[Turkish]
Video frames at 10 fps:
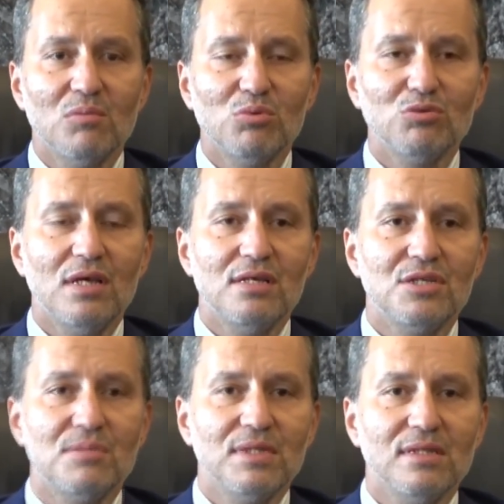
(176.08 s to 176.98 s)
bu
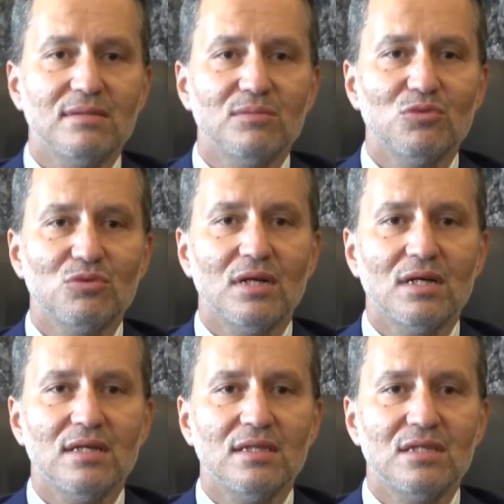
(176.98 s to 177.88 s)
değişimin
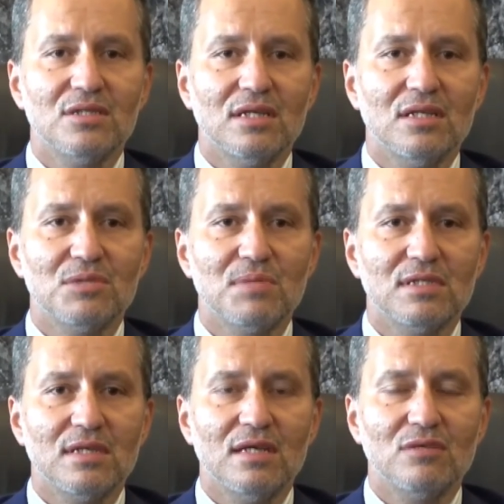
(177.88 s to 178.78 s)
mutlaka
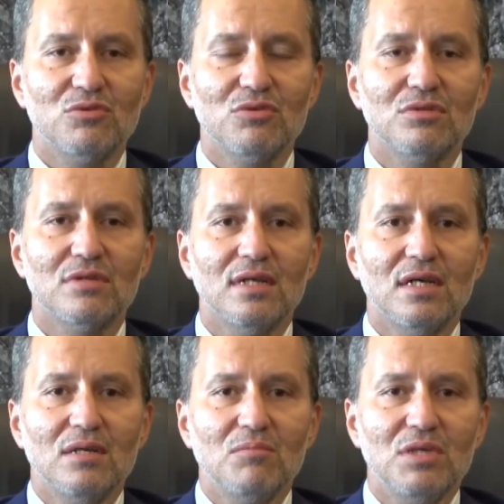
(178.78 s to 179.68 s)
gerçekleşmesi gerekiyor.
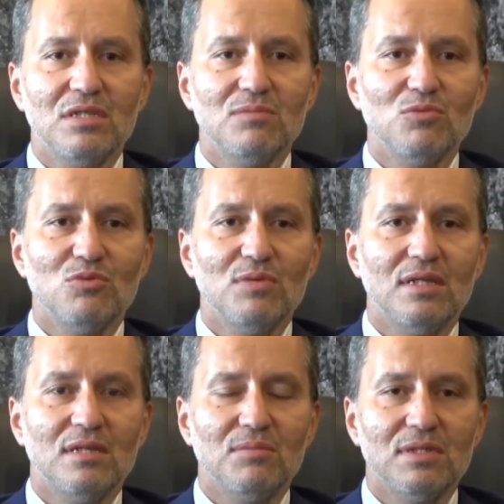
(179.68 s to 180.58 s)
Bizim
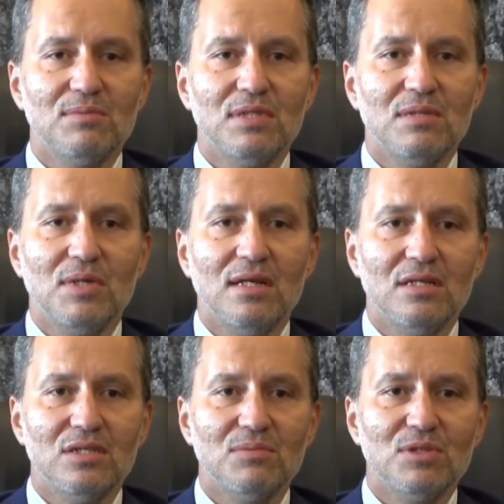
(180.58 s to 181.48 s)
ümidimiz, bizim
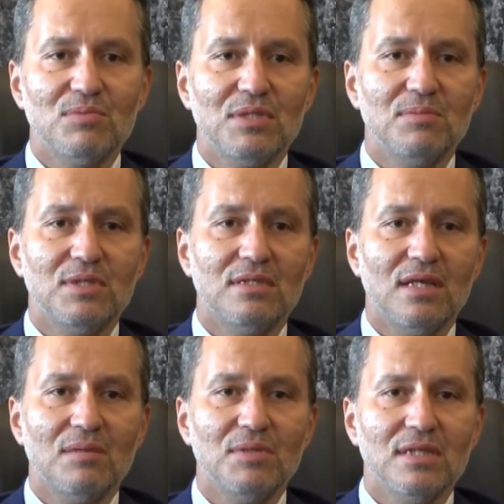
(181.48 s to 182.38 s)
inancımız, bizim
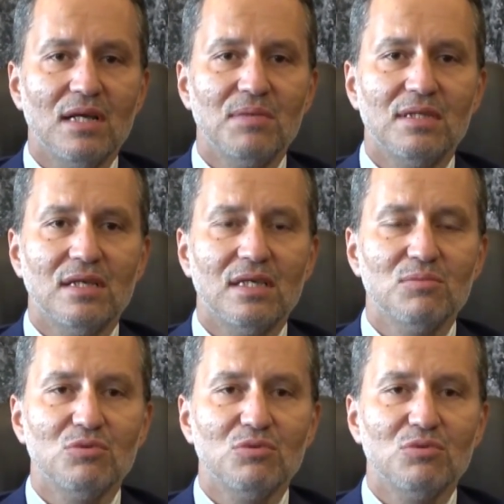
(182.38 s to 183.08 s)
isteğimiz elbette ki